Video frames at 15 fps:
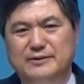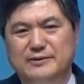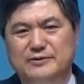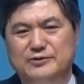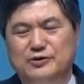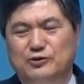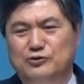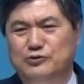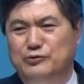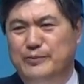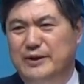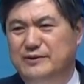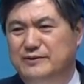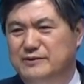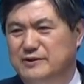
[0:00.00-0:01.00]
요즘에
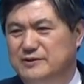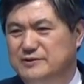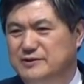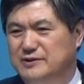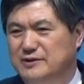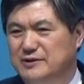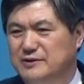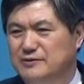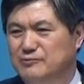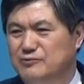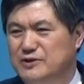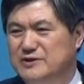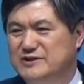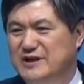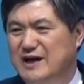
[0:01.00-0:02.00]
들어서 우리
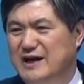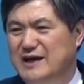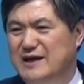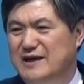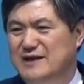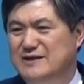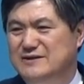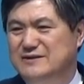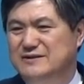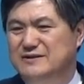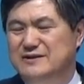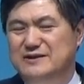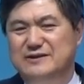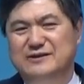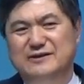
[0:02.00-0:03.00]
사회에서
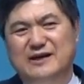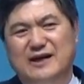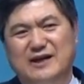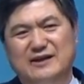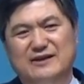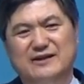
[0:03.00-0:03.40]
일어나는